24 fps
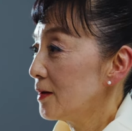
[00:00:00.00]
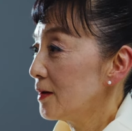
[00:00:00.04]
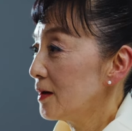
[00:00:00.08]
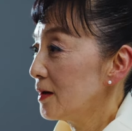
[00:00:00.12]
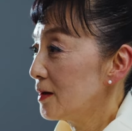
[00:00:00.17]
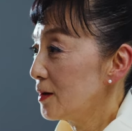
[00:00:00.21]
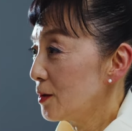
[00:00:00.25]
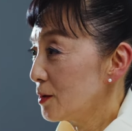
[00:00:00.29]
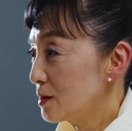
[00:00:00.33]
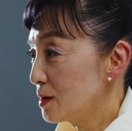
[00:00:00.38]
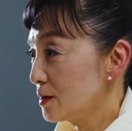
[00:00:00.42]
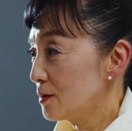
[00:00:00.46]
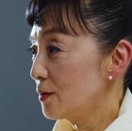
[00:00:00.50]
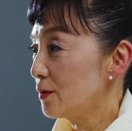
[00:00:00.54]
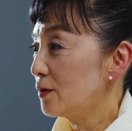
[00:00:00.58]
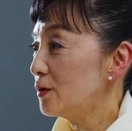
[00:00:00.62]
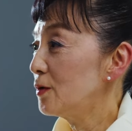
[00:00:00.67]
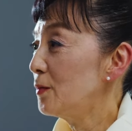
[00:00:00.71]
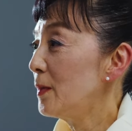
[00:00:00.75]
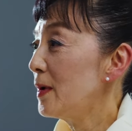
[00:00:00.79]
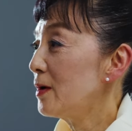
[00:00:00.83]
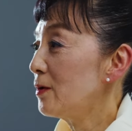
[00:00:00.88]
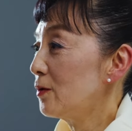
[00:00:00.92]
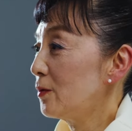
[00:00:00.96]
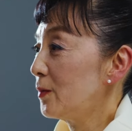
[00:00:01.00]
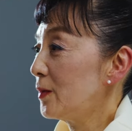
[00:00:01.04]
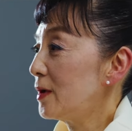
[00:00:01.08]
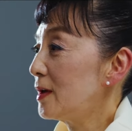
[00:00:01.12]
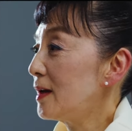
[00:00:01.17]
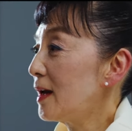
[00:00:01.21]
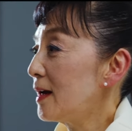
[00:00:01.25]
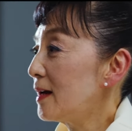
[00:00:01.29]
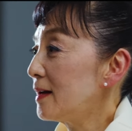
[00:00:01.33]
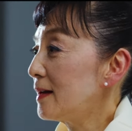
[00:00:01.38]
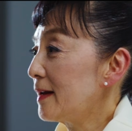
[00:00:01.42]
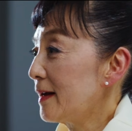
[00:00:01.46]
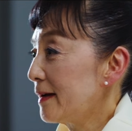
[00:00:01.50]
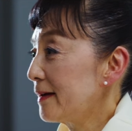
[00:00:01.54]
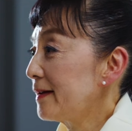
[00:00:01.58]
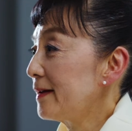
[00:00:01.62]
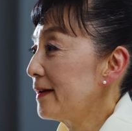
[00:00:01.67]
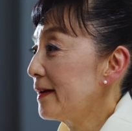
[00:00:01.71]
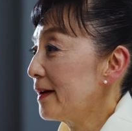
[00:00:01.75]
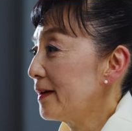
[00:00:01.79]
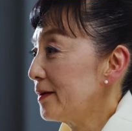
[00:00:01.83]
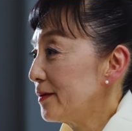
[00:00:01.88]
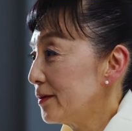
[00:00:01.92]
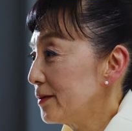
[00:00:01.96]
一つの夢を見ていたっ
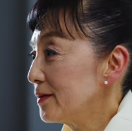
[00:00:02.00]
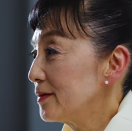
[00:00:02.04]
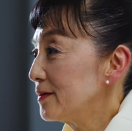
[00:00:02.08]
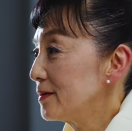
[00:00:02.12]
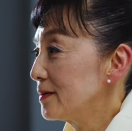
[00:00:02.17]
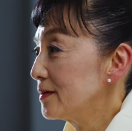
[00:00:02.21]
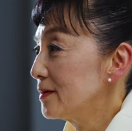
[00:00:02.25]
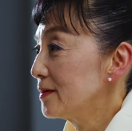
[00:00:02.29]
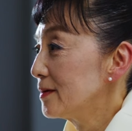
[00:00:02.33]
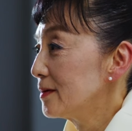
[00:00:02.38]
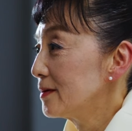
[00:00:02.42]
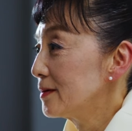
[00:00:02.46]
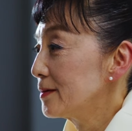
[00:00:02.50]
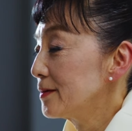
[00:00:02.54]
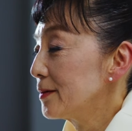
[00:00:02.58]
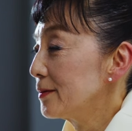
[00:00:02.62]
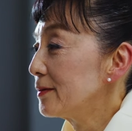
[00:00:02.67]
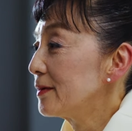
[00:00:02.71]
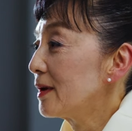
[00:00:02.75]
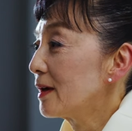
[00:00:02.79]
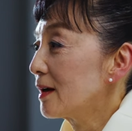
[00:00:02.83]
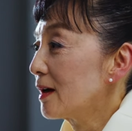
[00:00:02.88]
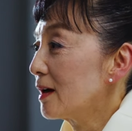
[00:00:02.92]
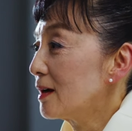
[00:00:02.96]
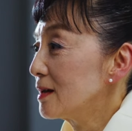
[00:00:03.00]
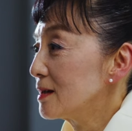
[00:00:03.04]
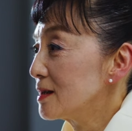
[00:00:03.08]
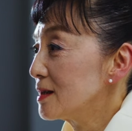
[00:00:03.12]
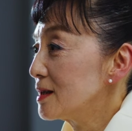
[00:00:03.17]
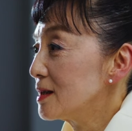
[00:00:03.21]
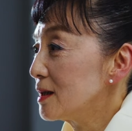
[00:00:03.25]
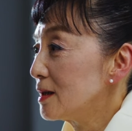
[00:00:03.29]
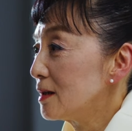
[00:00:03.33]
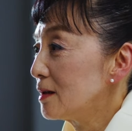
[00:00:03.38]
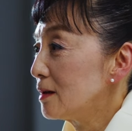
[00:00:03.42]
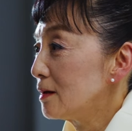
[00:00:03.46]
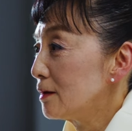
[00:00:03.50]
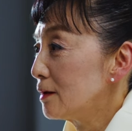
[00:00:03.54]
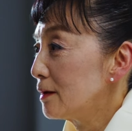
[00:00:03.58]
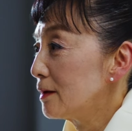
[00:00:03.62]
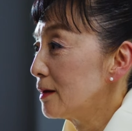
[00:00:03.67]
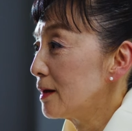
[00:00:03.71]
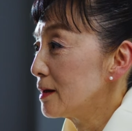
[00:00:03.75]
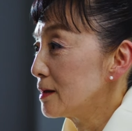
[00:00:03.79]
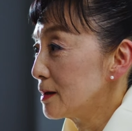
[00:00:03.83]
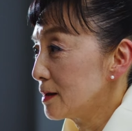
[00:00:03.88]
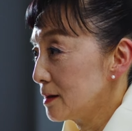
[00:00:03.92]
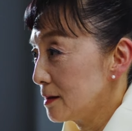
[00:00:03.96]
ていうそんな感じ
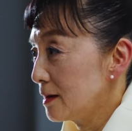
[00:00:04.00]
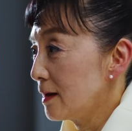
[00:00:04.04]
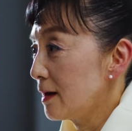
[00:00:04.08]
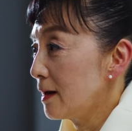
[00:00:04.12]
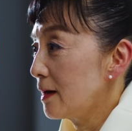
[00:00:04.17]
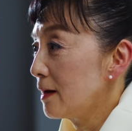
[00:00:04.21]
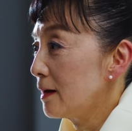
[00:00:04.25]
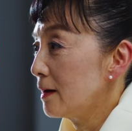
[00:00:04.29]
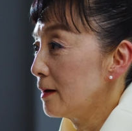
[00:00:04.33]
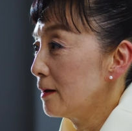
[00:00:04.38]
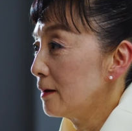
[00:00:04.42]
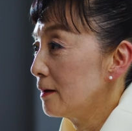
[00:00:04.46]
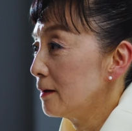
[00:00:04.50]
ですね。